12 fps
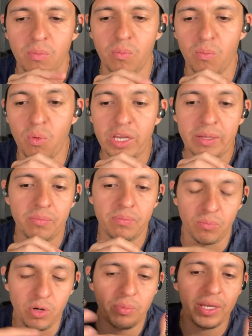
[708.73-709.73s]
muy,
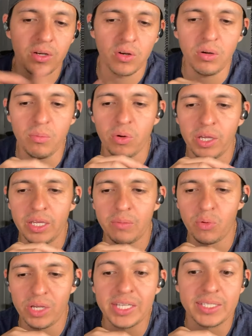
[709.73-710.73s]
muy bien, ¿no? Muy,
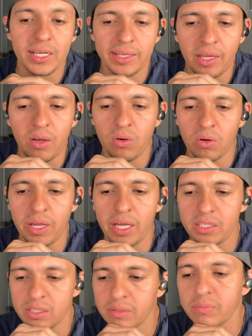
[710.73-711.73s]
muy acertado lo que
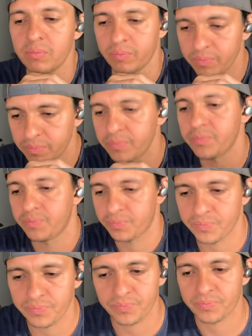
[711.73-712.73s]
hace.
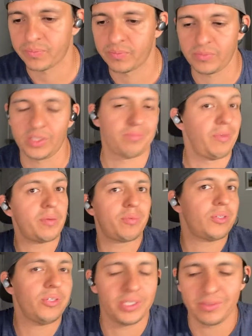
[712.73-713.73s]
Es Mike
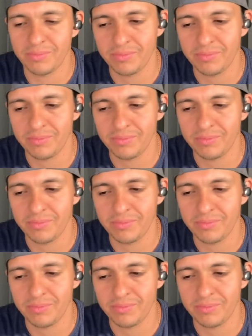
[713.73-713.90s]
Pornoy.